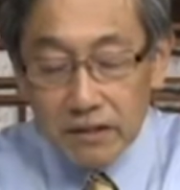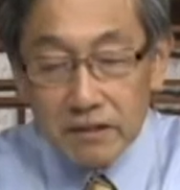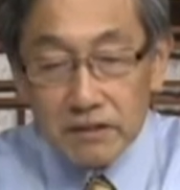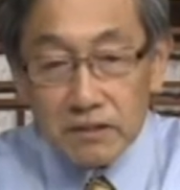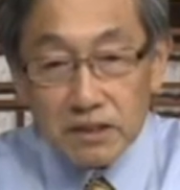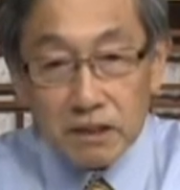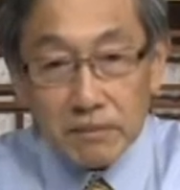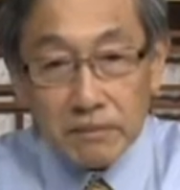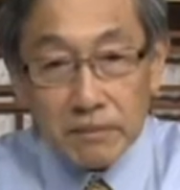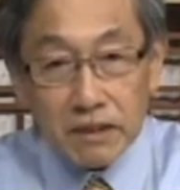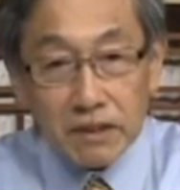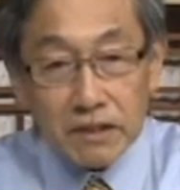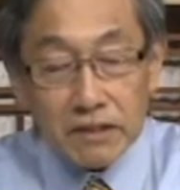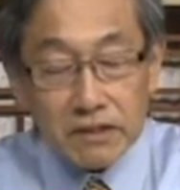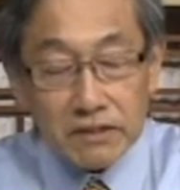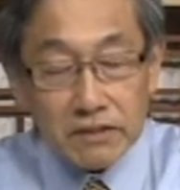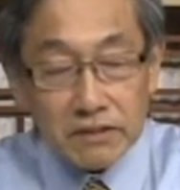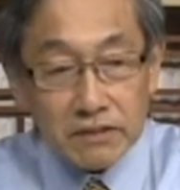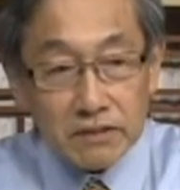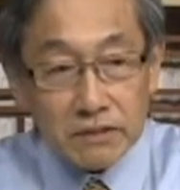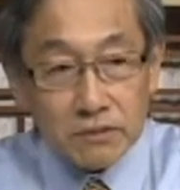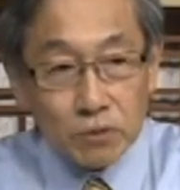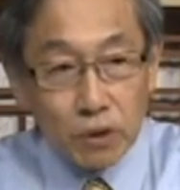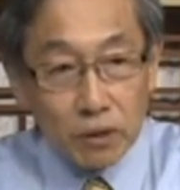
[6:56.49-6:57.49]
那么，
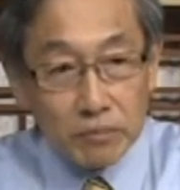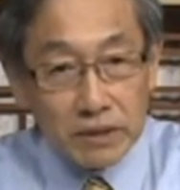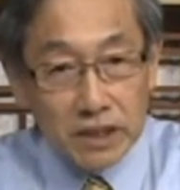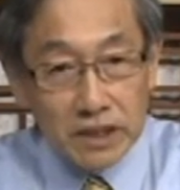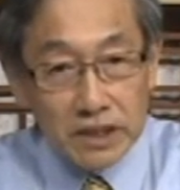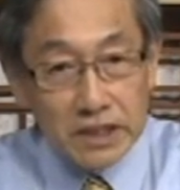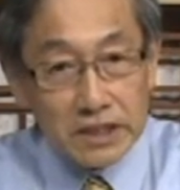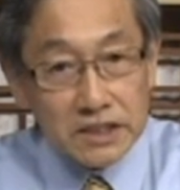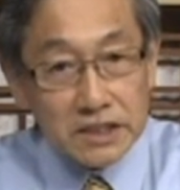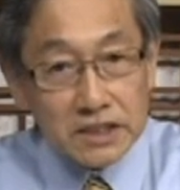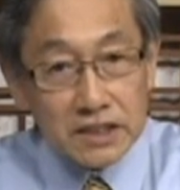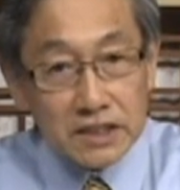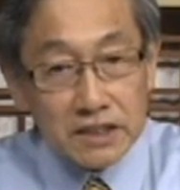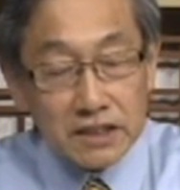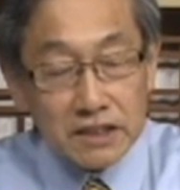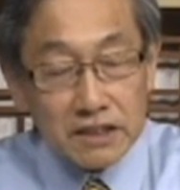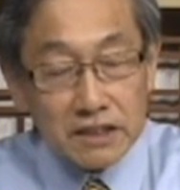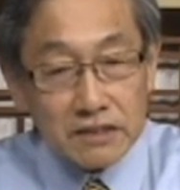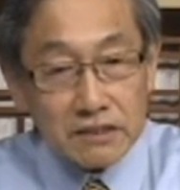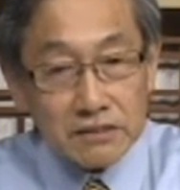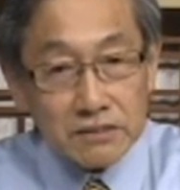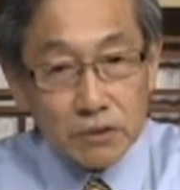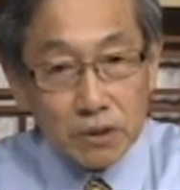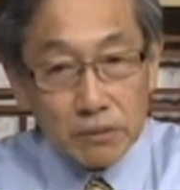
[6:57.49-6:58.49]
我们的邻
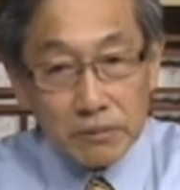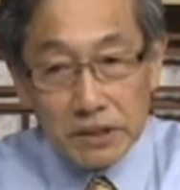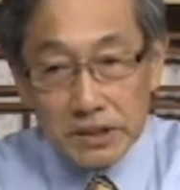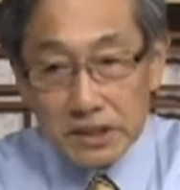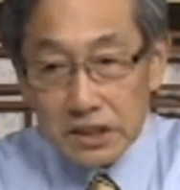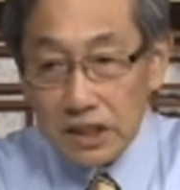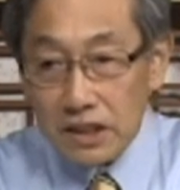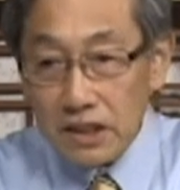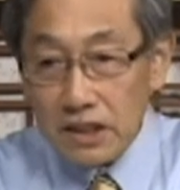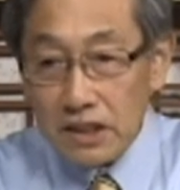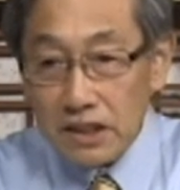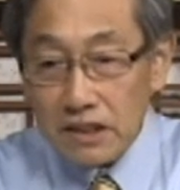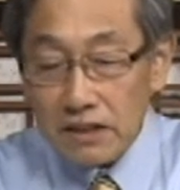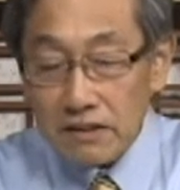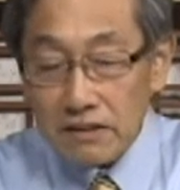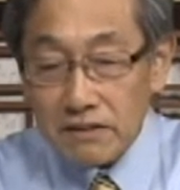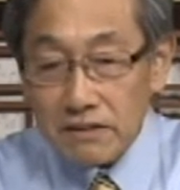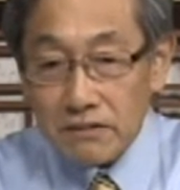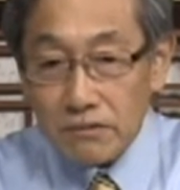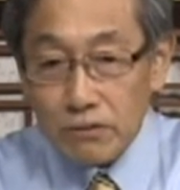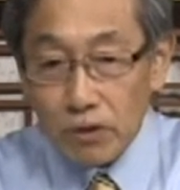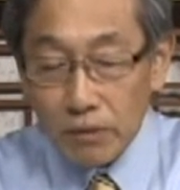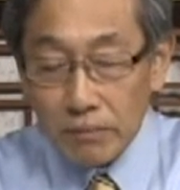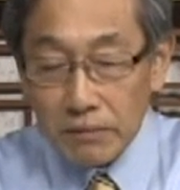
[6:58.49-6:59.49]
舍，我们的亲人，
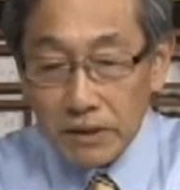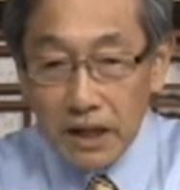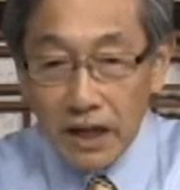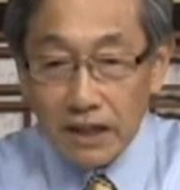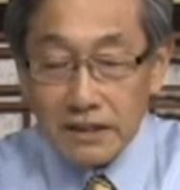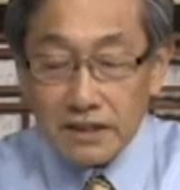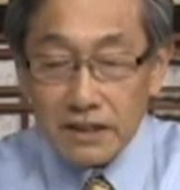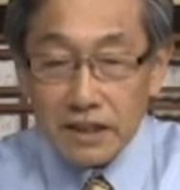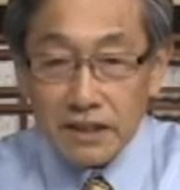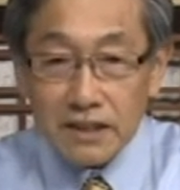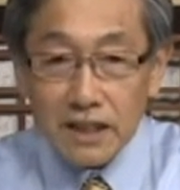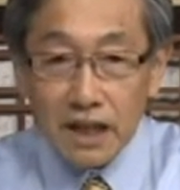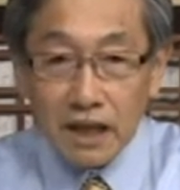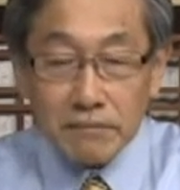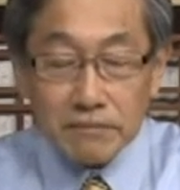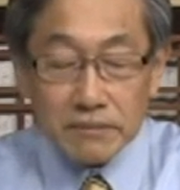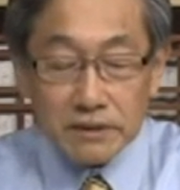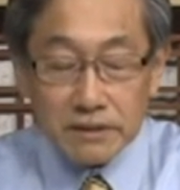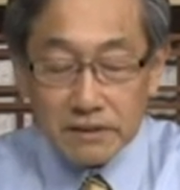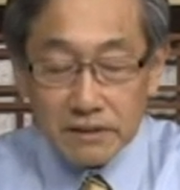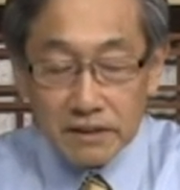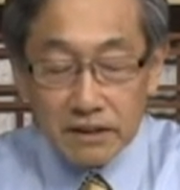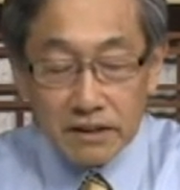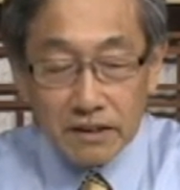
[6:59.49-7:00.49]
我们看见他
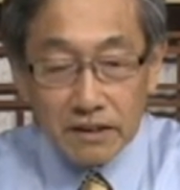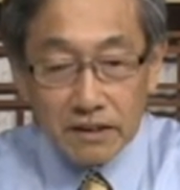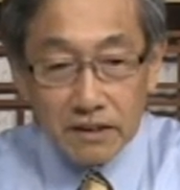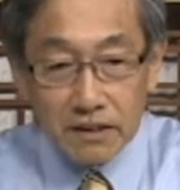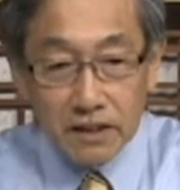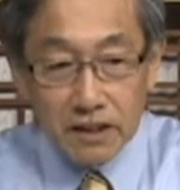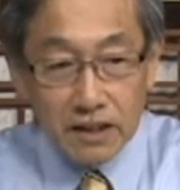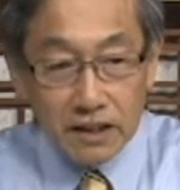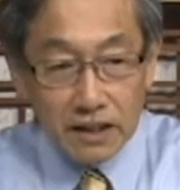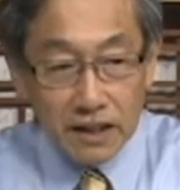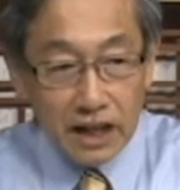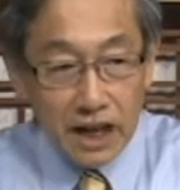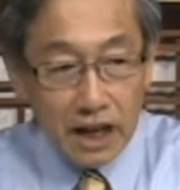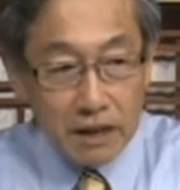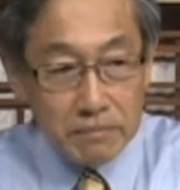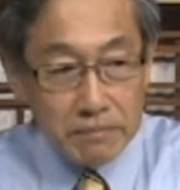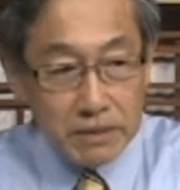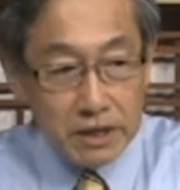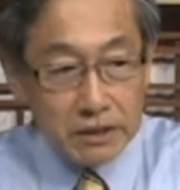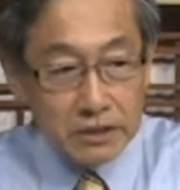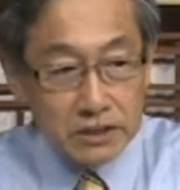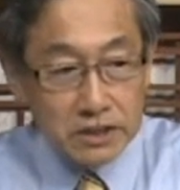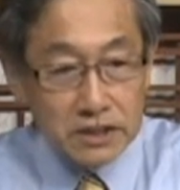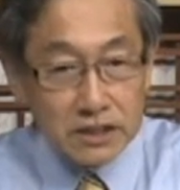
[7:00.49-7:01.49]
们可能还没
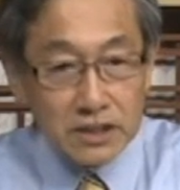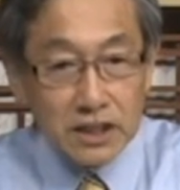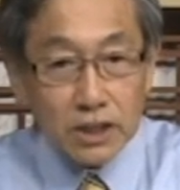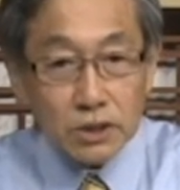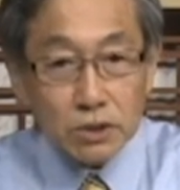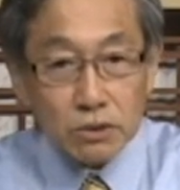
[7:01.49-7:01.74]
有信耶